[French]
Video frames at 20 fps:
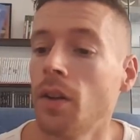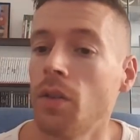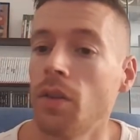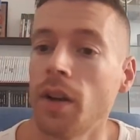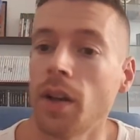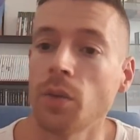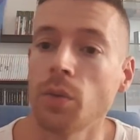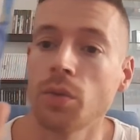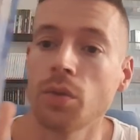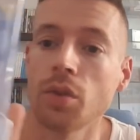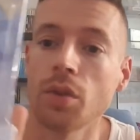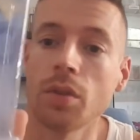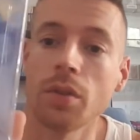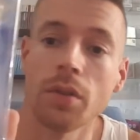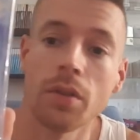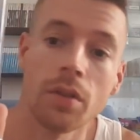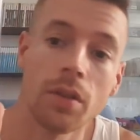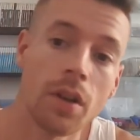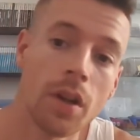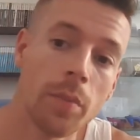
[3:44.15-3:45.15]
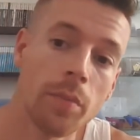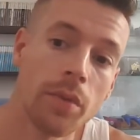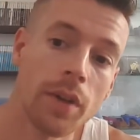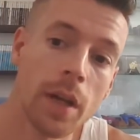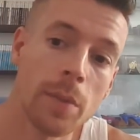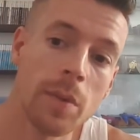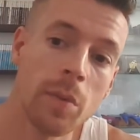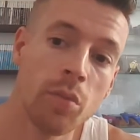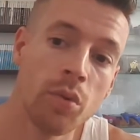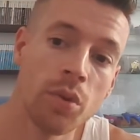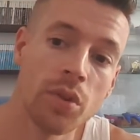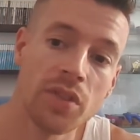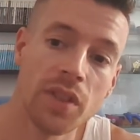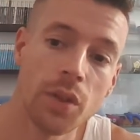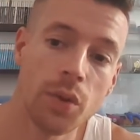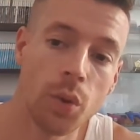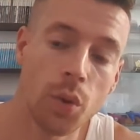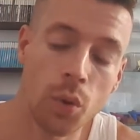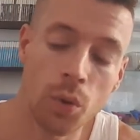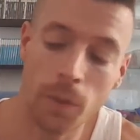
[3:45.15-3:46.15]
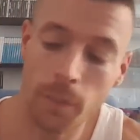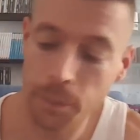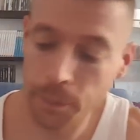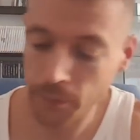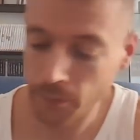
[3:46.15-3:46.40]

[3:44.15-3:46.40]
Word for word: Voilà, donc euh, hop, Amiibo, 7 euros.